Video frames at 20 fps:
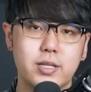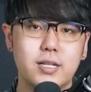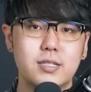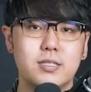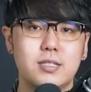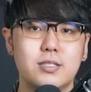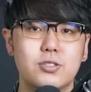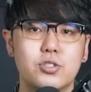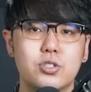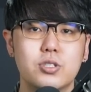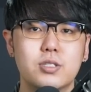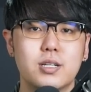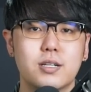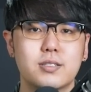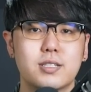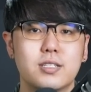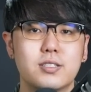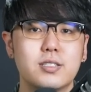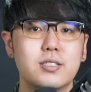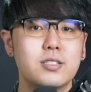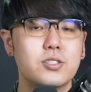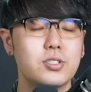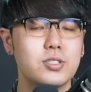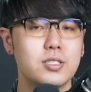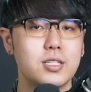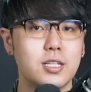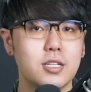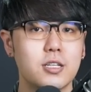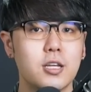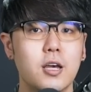但其实吃早餐这件事
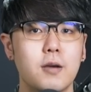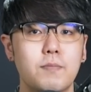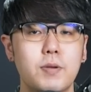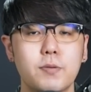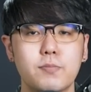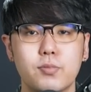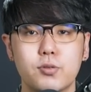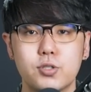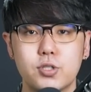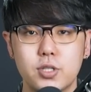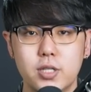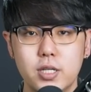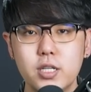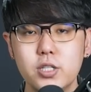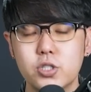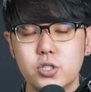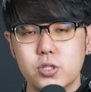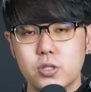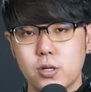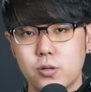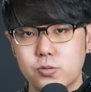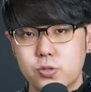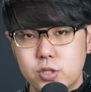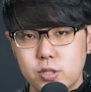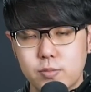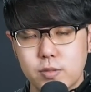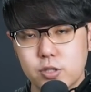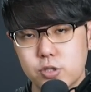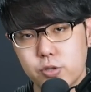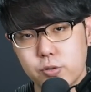情并不是一直都
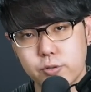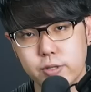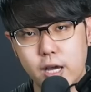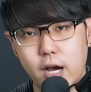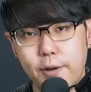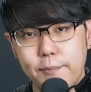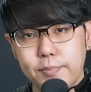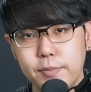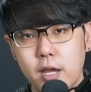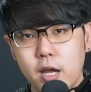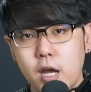这么的重要。